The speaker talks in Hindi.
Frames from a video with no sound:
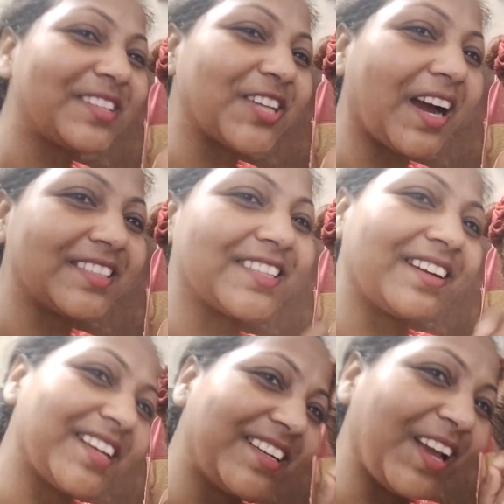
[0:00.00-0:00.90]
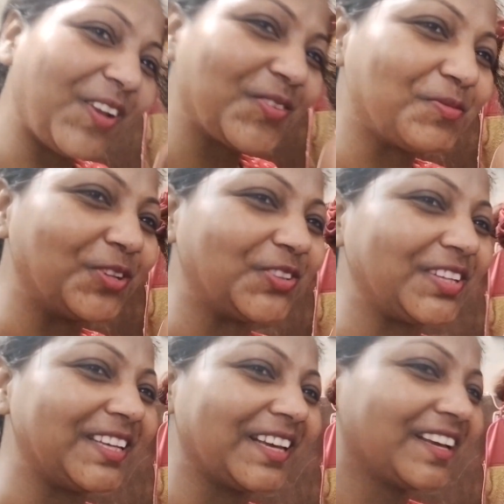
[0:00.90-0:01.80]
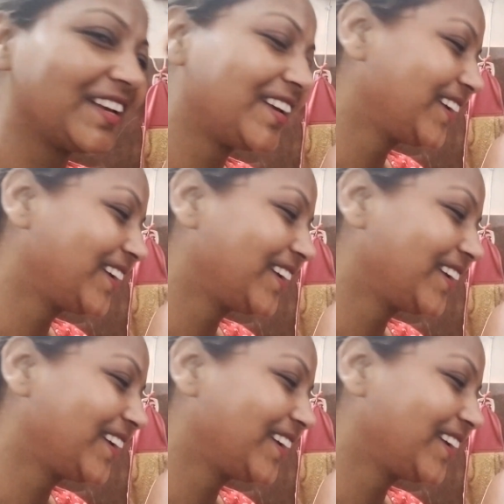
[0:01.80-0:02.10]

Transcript: भी छाट छाट के डायलॉग बोलती हैं